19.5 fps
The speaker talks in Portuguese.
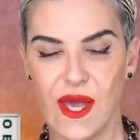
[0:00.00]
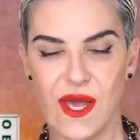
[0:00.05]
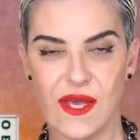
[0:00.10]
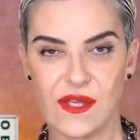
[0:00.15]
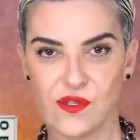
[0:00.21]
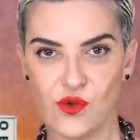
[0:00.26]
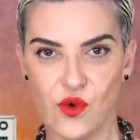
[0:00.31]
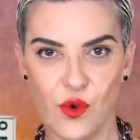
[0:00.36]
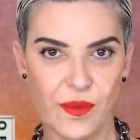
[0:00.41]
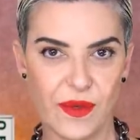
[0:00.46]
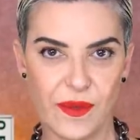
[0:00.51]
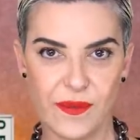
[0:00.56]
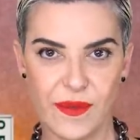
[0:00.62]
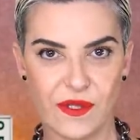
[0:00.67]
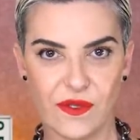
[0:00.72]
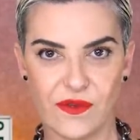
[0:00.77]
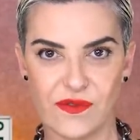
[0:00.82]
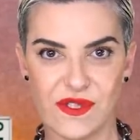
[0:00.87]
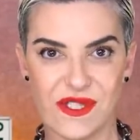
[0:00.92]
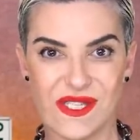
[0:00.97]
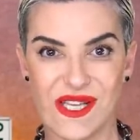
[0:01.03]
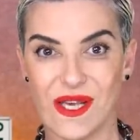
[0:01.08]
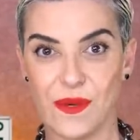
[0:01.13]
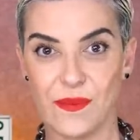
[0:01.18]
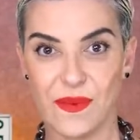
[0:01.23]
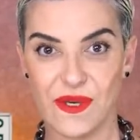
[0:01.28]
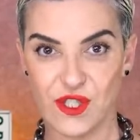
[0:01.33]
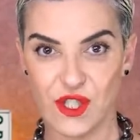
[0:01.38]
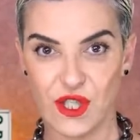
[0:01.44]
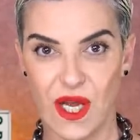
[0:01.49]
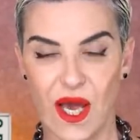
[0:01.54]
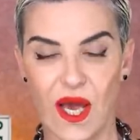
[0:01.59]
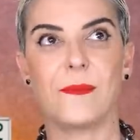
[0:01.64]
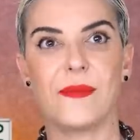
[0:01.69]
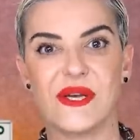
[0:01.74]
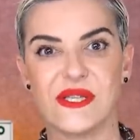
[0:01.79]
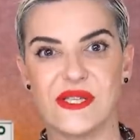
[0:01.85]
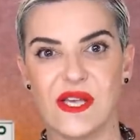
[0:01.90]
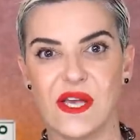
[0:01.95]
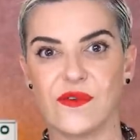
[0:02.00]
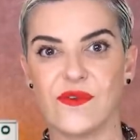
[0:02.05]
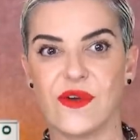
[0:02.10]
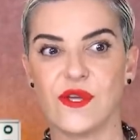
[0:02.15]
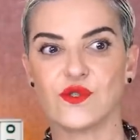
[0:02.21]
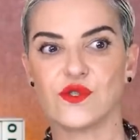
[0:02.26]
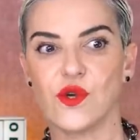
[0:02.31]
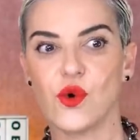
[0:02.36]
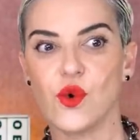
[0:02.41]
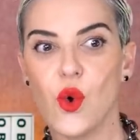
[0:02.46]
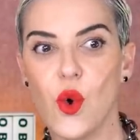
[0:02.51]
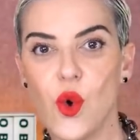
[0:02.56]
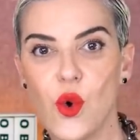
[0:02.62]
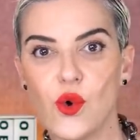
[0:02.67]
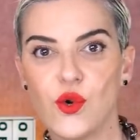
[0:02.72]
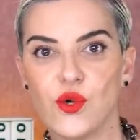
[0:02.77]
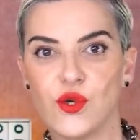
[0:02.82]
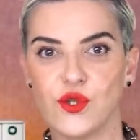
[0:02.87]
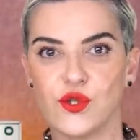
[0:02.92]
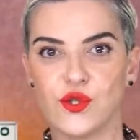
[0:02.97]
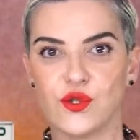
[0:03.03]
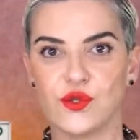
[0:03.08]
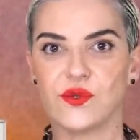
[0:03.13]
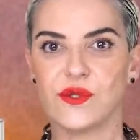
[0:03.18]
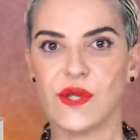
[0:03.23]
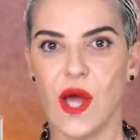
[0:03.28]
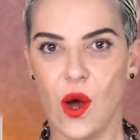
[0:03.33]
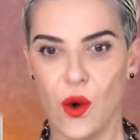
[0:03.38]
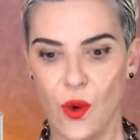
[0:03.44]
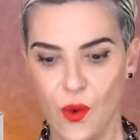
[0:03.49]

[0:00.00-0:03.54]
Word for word: É esse comprimento que você tem que imaginar. Mas aí vai do seu gosto e tal.